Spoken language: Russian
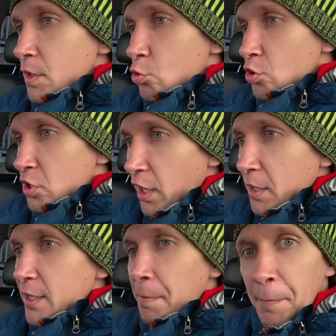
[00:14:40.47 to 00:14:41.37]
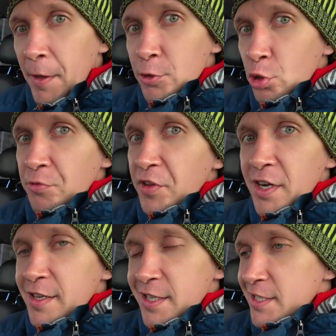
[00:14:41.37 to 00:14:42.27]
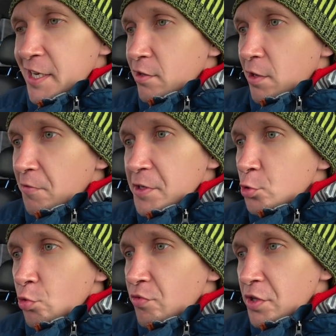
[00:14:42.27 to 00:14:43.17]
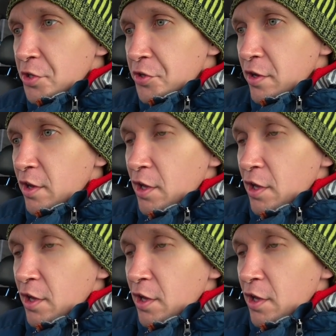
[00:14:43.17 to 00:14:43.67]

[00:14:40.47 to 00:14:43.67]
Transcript: То есть как она поползет вверх, эта стрелка, вы не увидите.